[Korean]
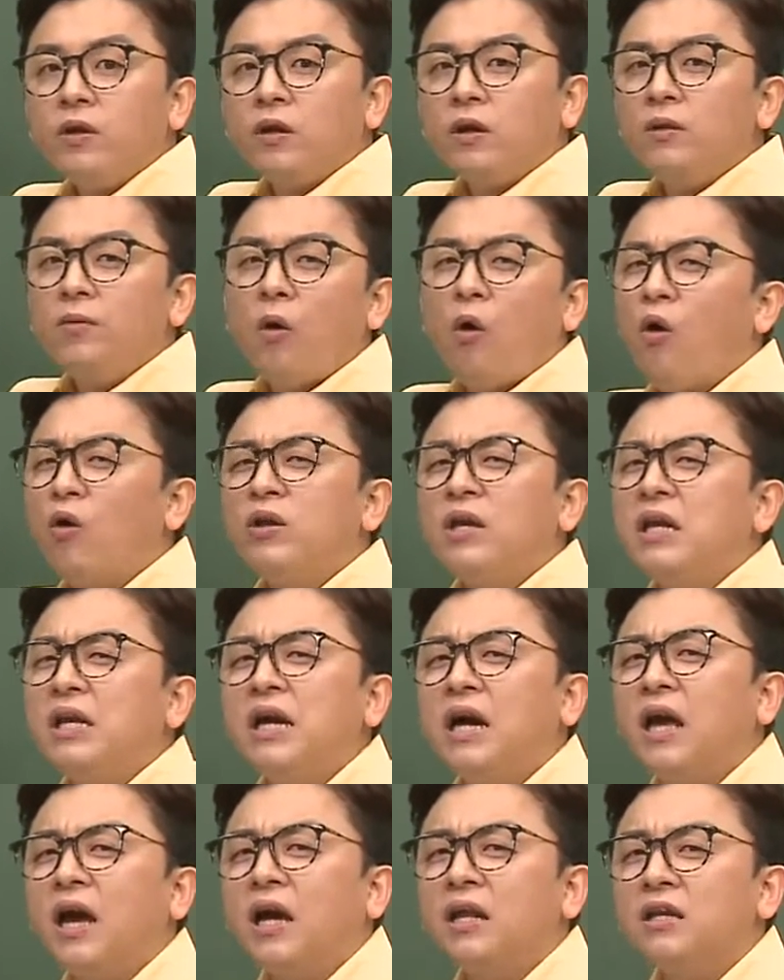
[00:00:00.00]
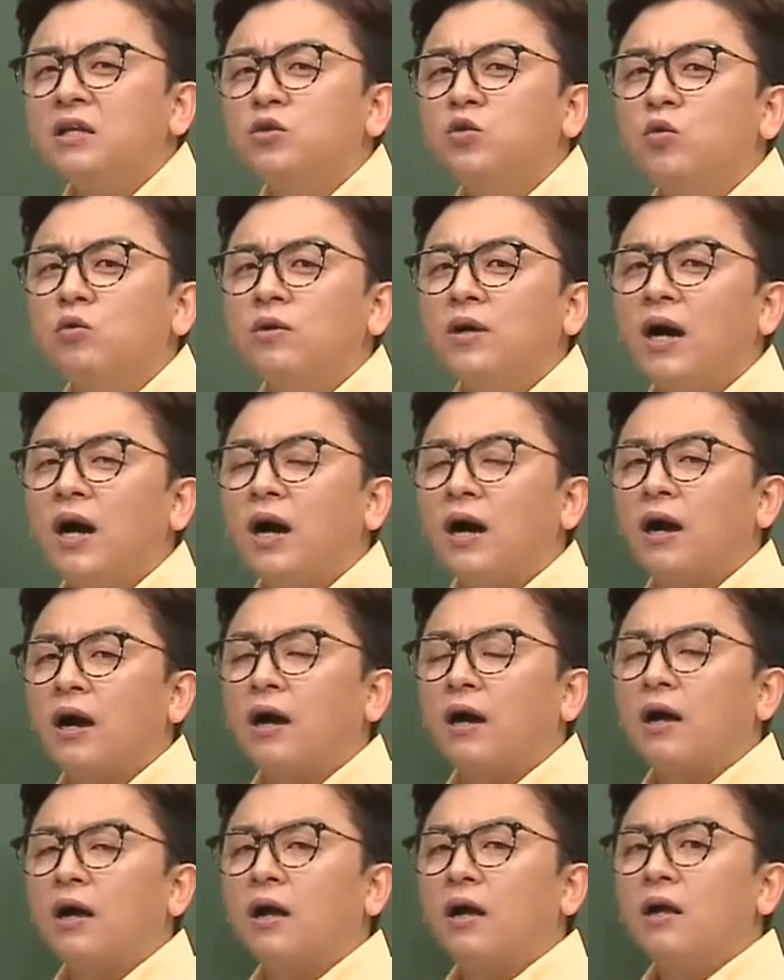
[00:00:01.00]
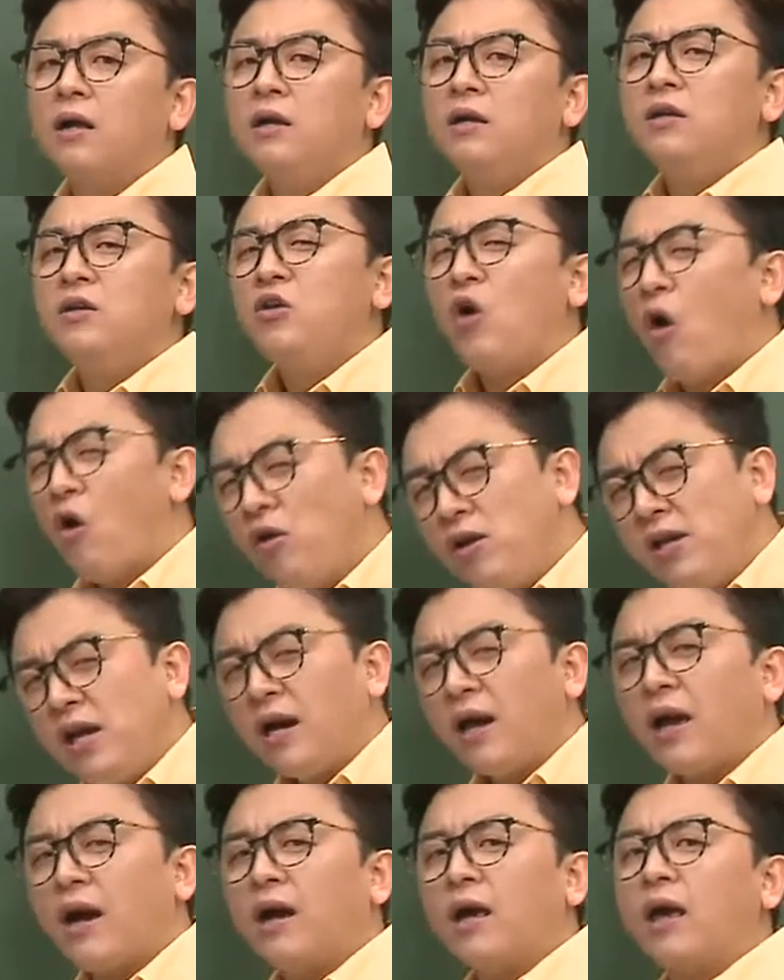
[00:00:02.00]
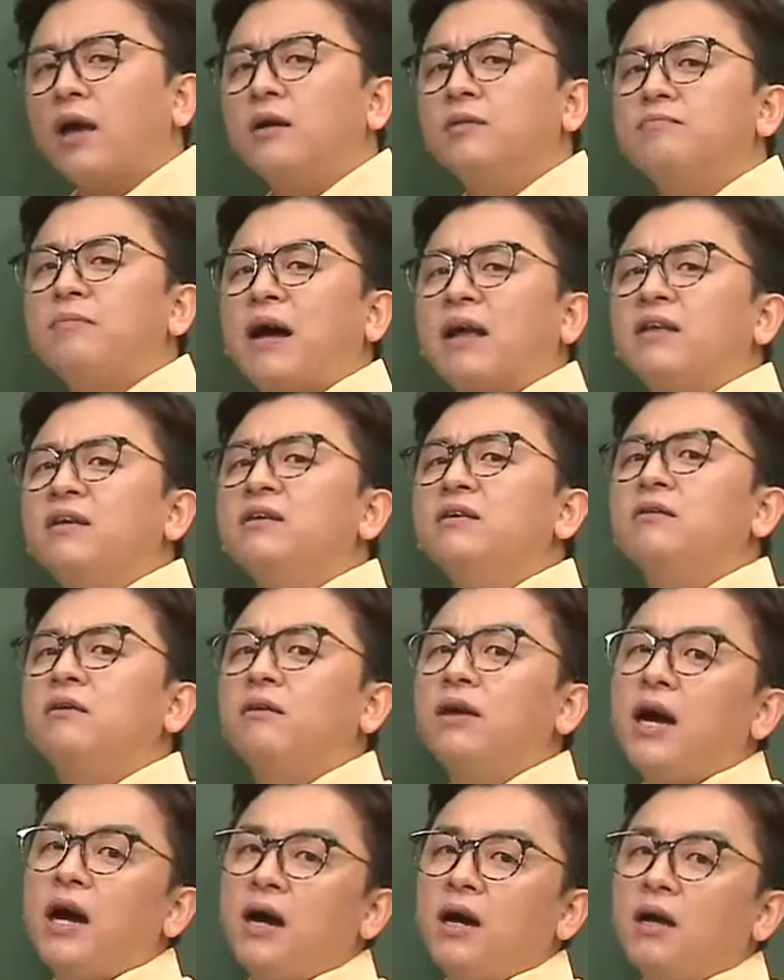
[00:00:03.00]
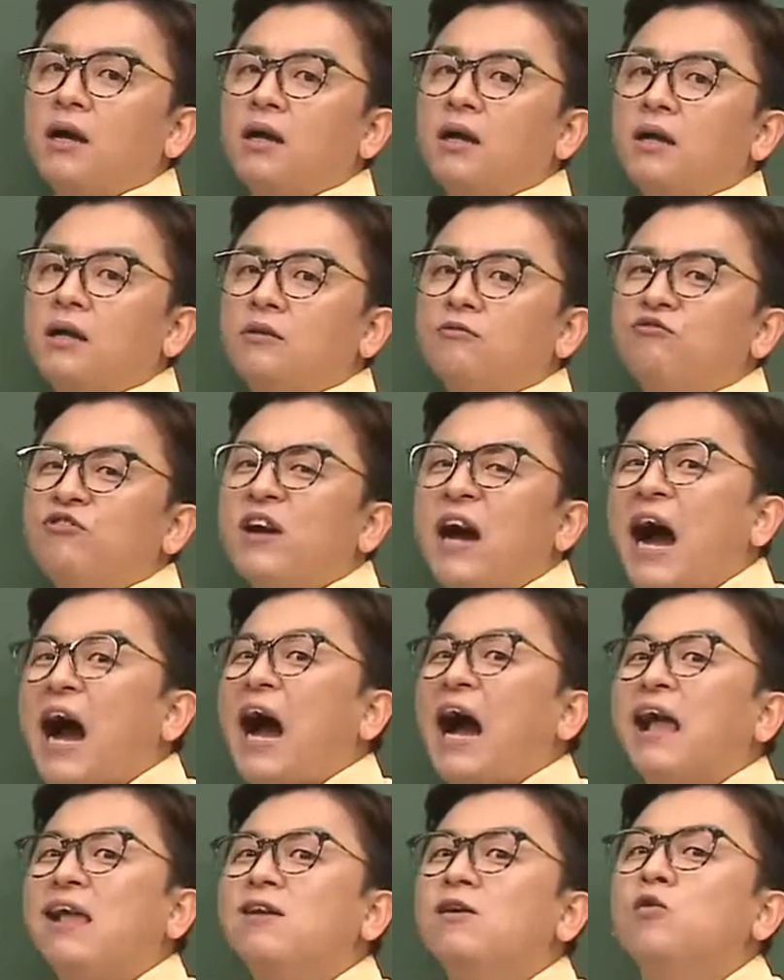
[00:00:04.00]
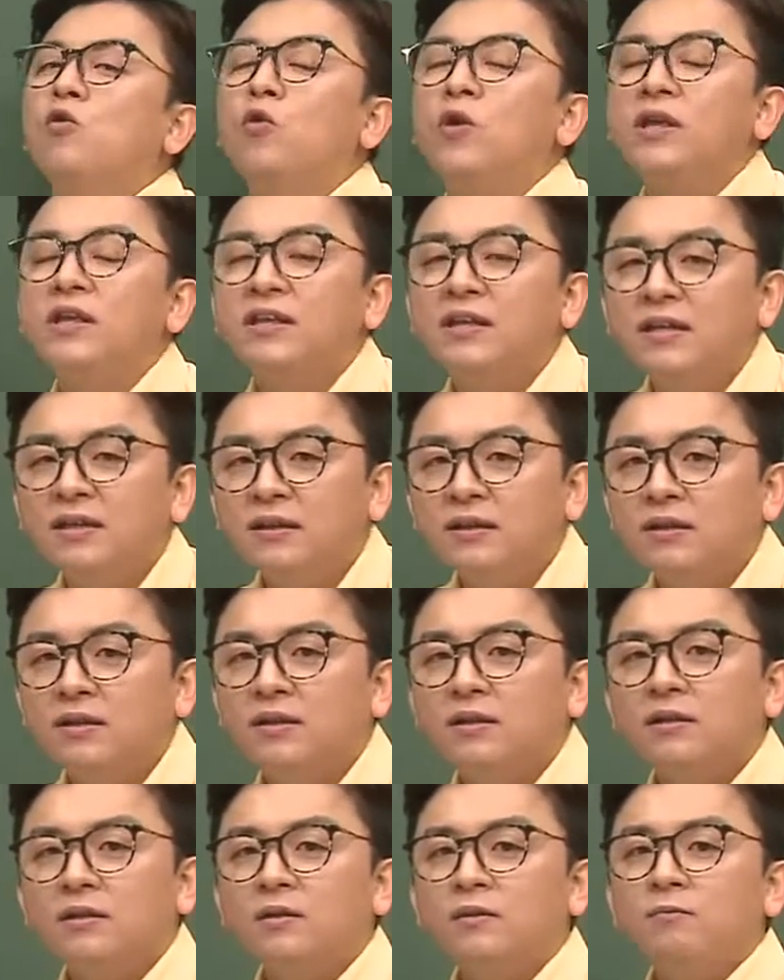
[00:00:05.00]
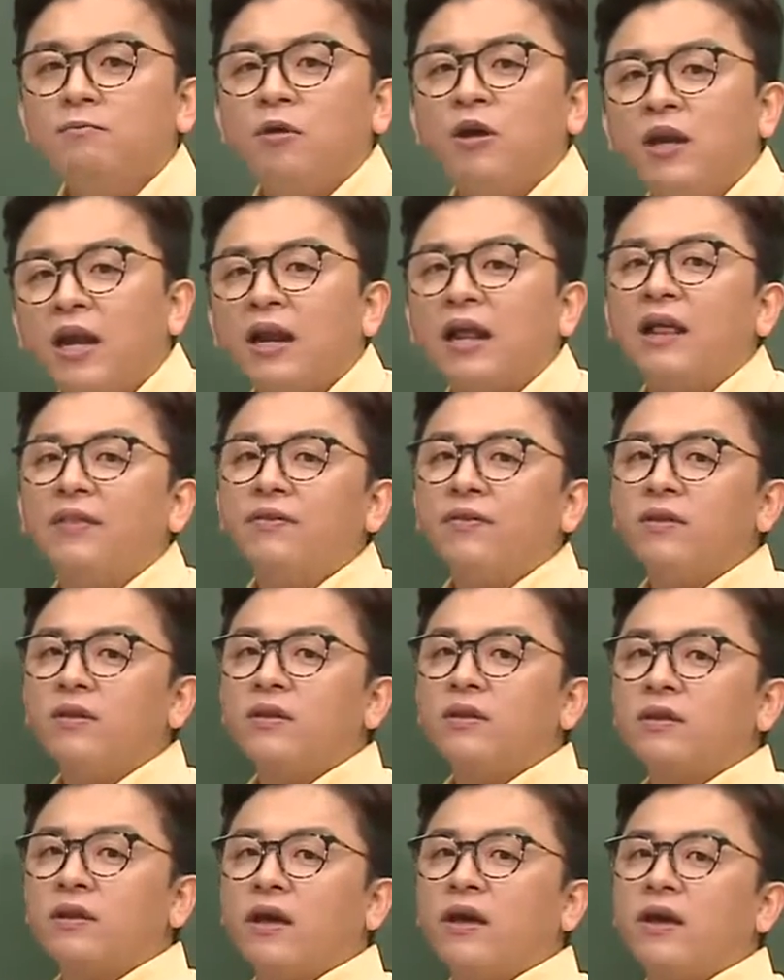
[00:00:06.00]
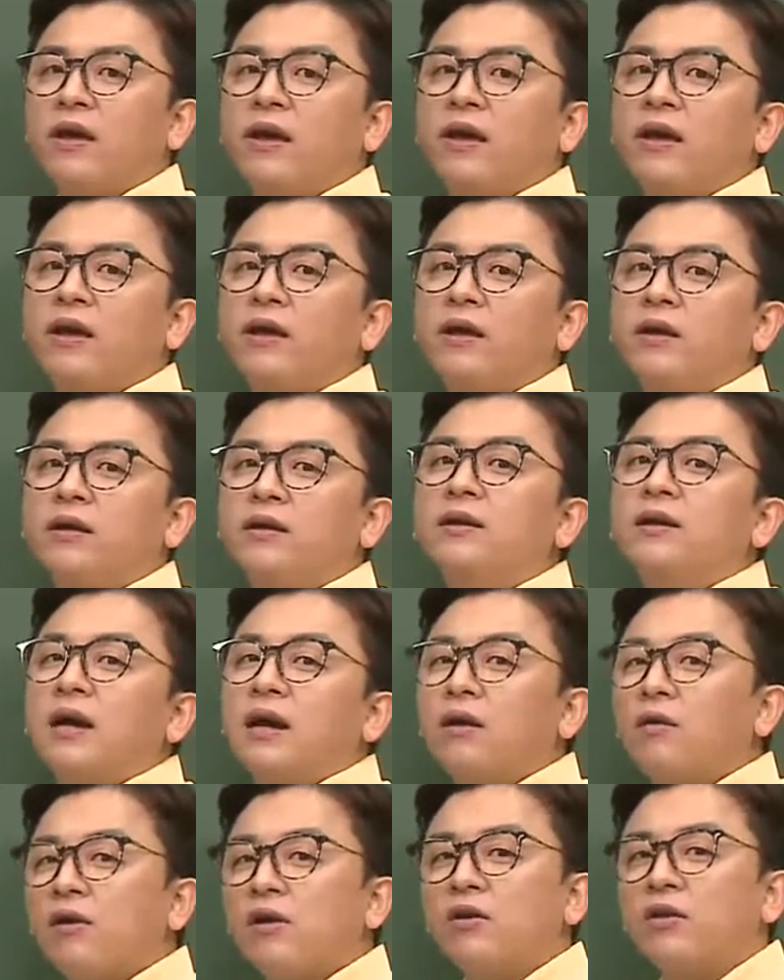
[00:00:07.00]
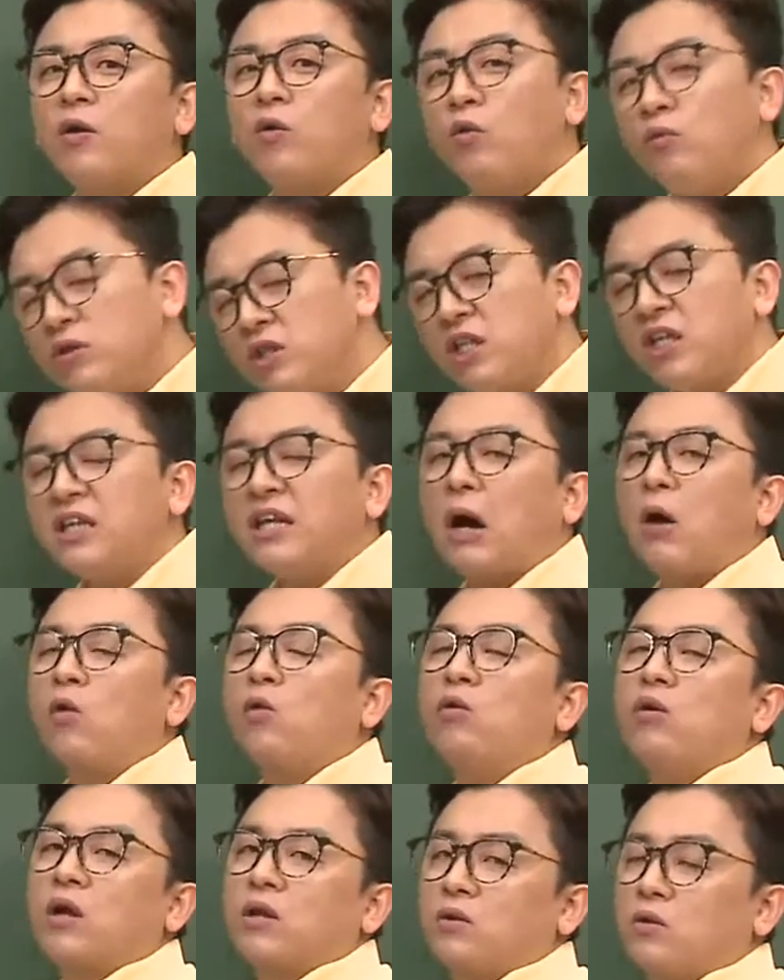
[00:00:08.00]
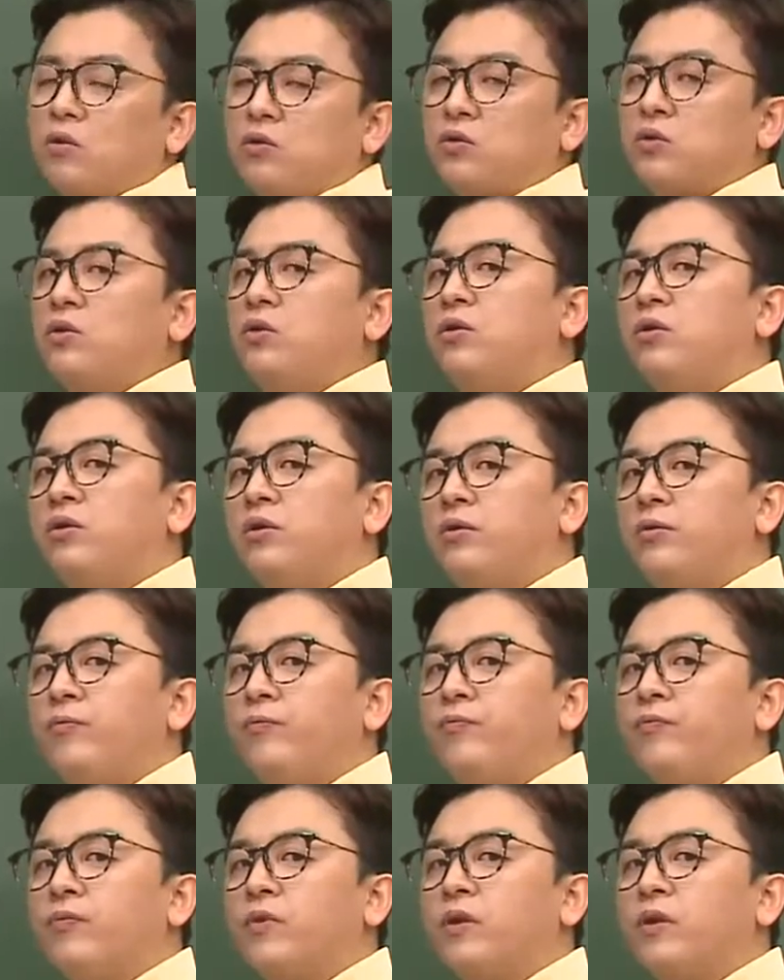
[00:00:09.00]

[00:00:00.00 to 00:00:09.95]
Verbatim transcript: 그럼 어디를 향해 가는 게 좋을까 0을 향해 가게끔 만들어야 우리가 알고 있는 편안한 에, 예, 극한에 관련된 공식이 나올 거라는 거죠